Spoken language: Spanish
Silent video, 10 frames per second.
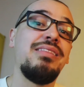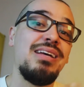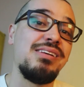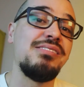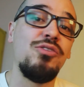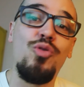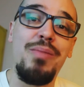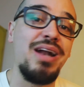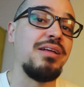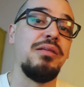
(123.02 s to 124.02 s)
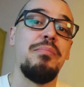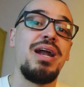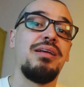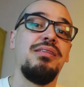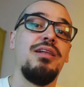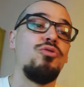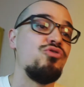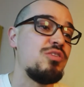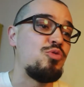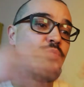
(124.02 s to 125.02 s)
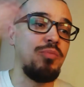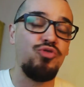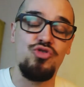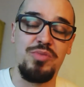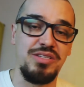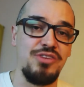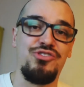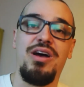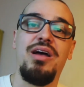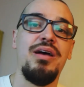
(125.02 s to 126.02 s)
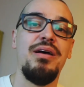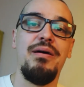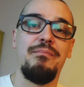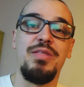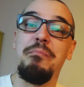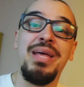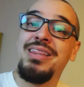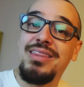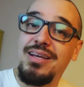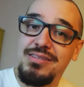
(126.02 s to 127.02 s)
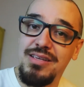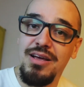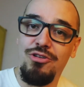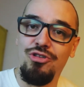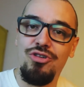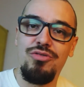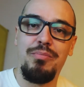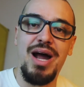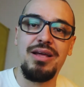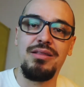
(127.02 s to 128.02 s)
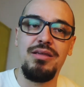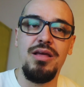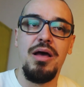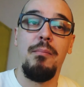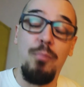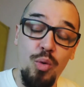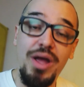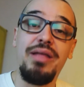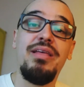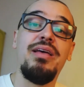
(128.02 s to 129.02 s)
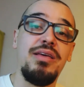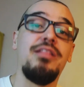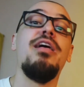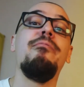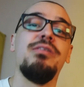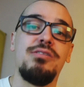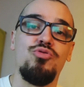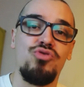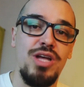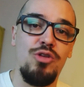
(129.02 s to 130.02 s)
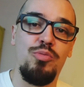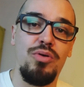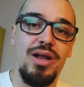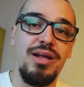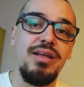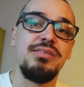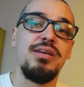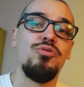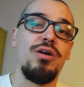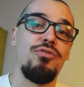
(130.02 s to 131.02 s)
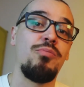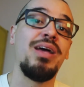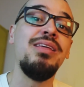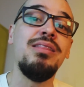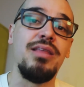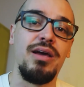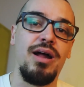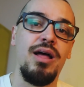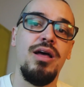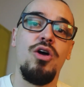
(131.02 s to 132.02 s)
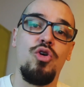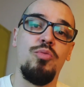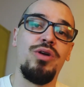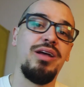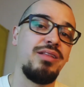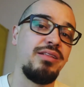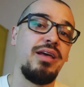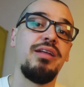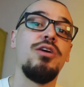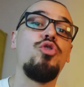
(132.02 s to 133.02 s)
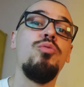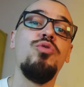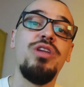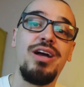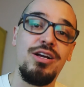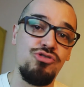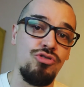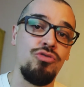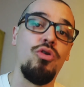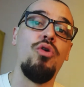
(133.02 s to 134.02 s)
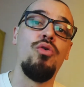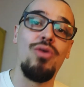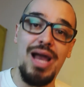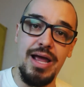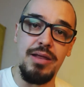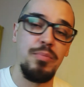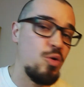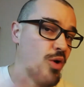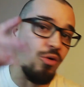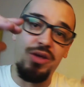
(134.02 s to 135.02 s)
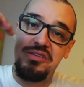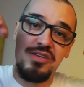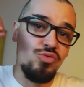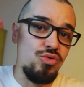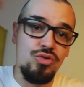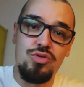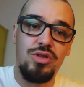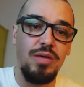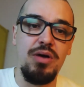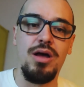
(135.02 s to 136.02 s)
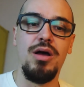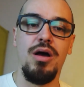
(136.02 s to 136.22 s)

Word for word: estás haciendo marketing. Marketing, el concepto va mucho más allá de ventas, ¿no? Marketing puede y debe ser usado por la iglesia de una forma íntegra, como una estrategia de comunicación online. Pero bueno, ese es un otro tema